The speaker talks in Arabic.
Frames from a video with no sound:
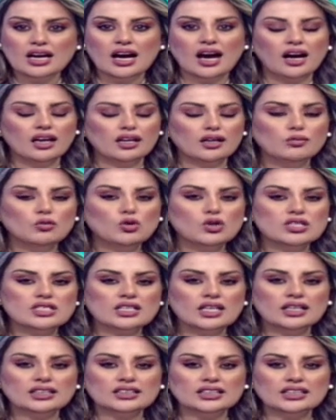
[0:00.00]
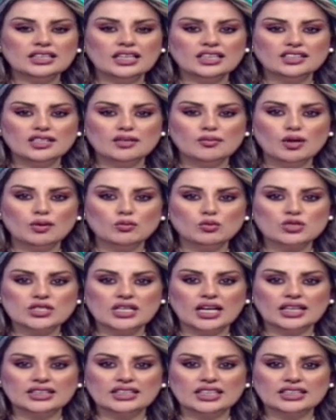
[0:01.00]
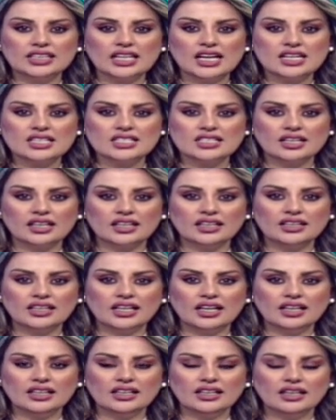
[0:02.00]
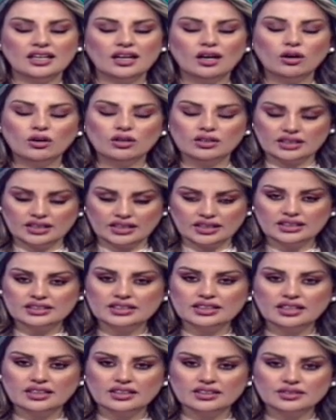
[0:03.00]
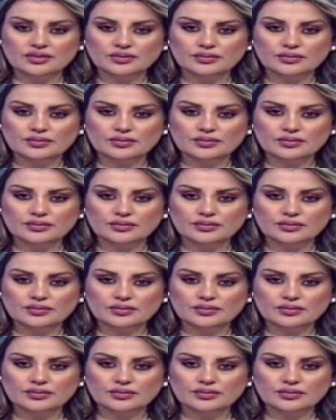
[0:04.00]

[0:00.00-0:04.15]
على مواصلة تقديم المساعدات العسكرية إلى أوكرانيا